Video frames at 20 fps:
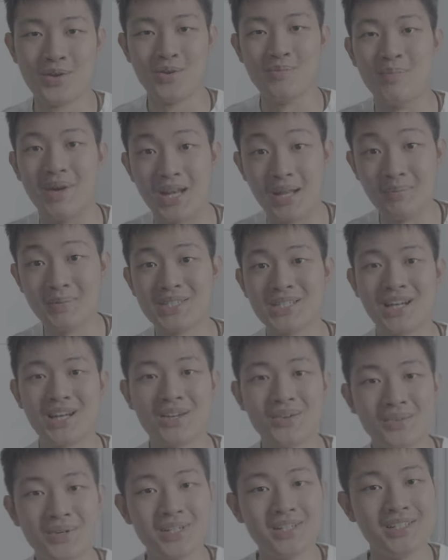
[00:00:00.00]
my name is k a y
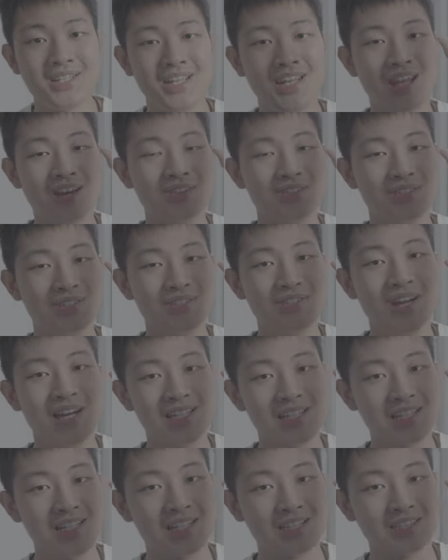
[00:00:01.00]
w a n and I will see you
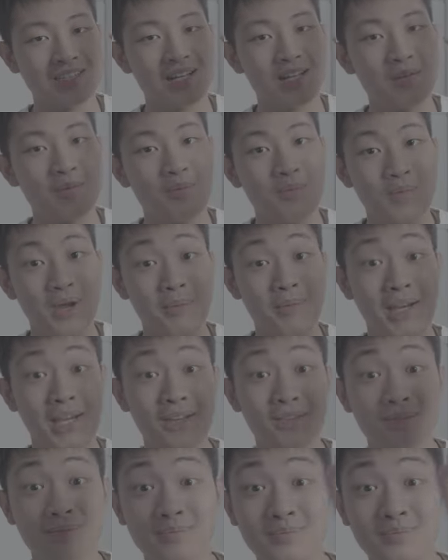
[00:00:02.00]
guys next time. Bye bye.